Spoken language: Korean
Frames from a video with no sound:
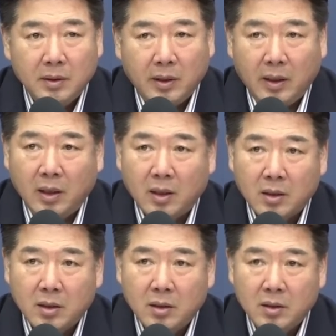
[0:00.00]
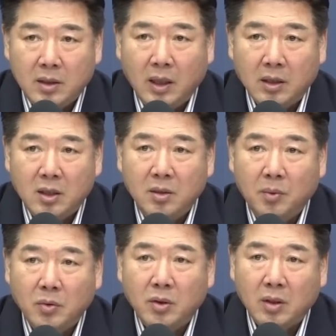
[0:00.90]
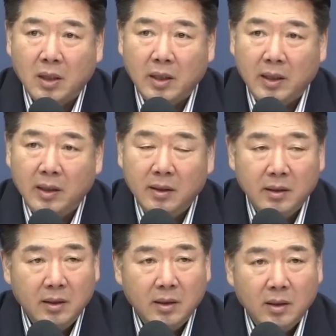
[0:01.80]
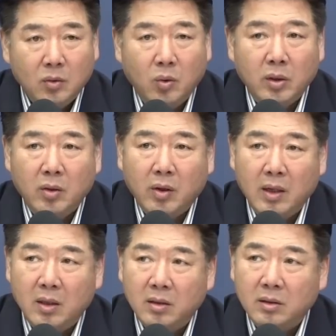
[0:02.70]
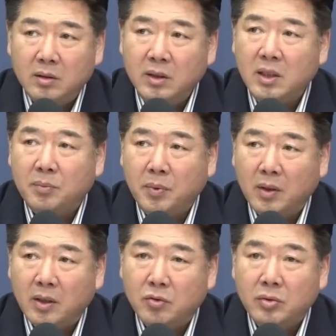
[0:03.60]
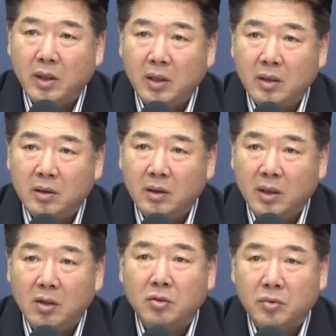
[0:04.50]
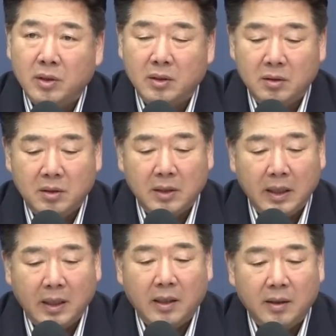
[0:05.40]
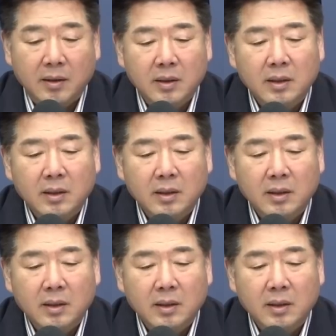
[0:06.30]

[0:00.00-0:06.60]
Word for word: 대략 지난 15년간의 통일 관련 의식 변화 추세를 읽을 수 있는 것인데